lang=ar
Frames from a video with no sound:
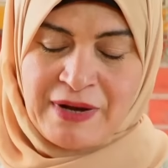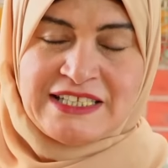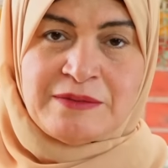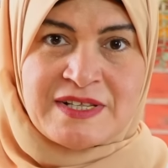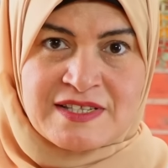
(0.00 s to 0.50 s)

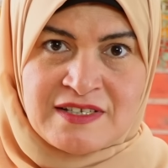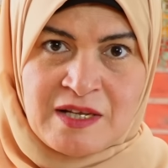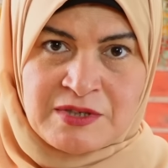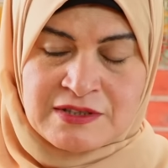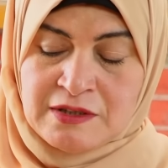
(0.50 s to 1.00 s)
بعد ما
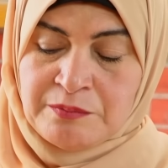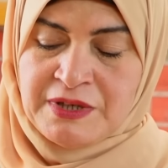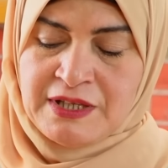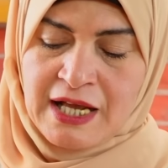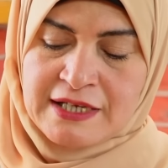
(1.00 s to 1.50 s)
نزلنا بالاثنين
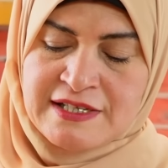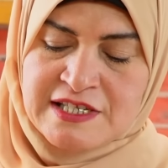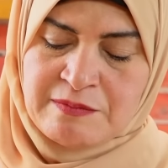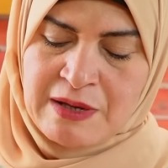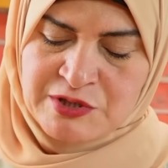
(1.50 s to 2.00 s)
بيضه
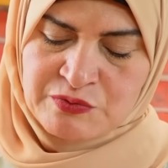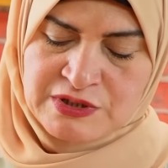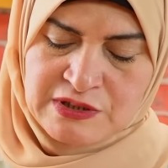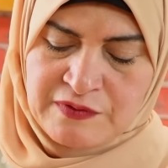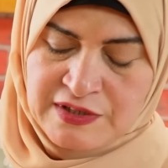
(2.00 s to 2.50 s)
هننزل بقى
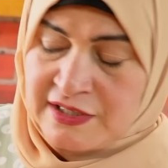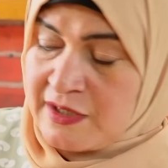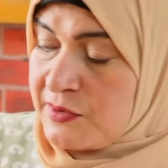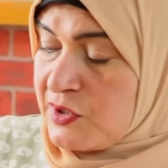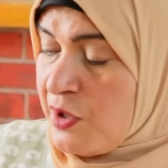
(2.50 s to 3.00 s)
بشويه
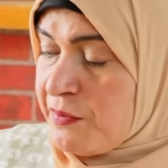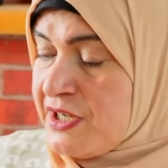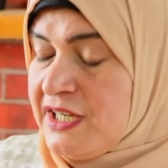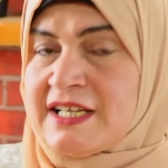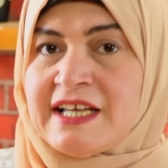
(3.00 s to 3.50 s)
الفانيليا بالرغم
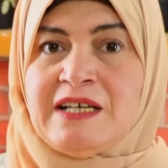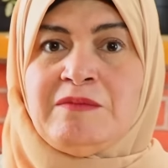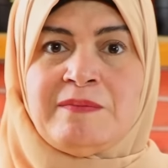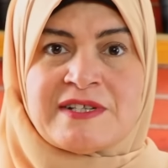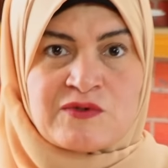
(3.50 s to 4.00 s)
ان احنا
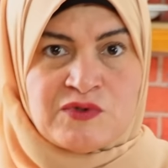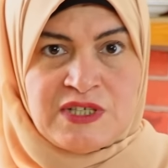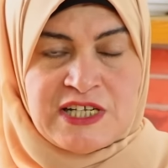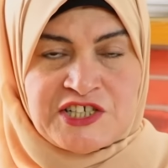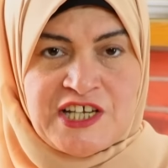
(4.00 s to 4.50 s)
هنعمل بسكوت
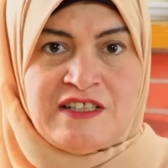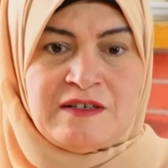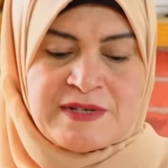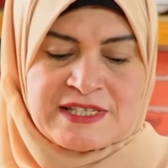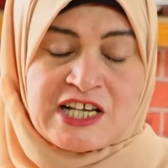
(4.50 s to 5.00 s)
النشادر
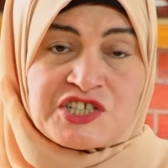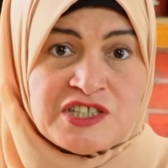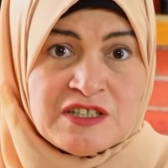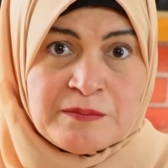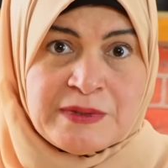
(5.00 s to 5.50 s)
بس
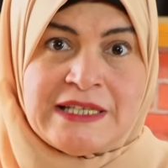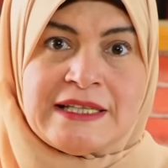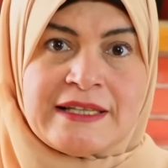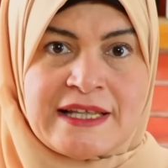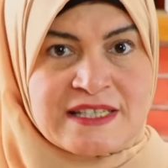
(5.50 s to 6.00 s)
عشان البيض
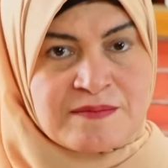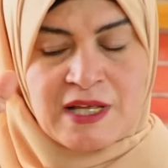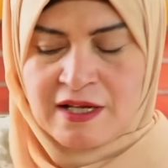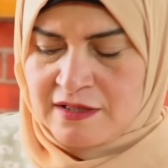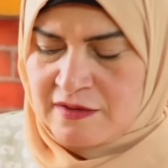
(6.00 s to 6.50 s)
لازم
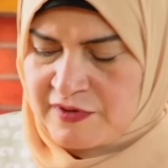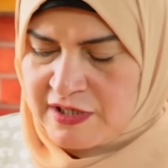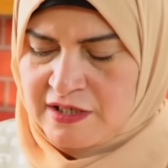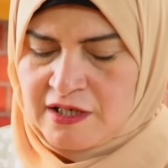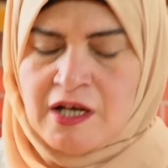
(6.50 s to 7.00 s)
تكه
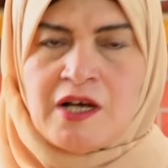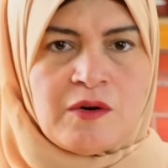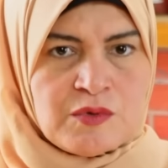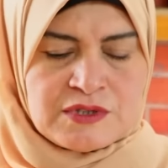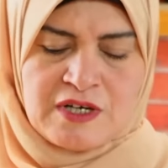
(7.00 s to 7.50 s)
الفانيليا
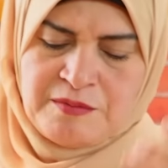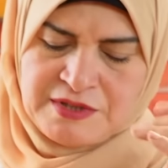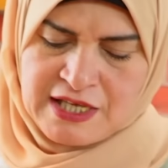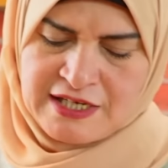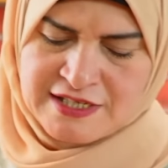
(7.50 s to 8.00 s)
واضربي
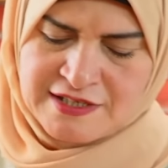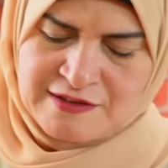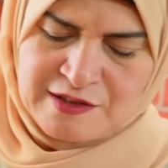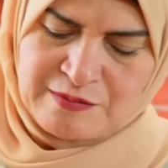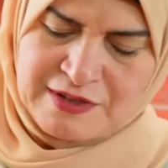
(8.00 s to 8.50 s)
تاني يا ست
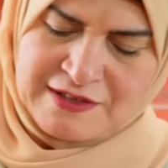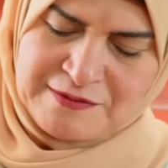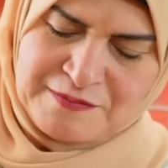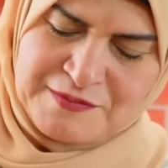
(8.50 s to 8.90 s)
البنات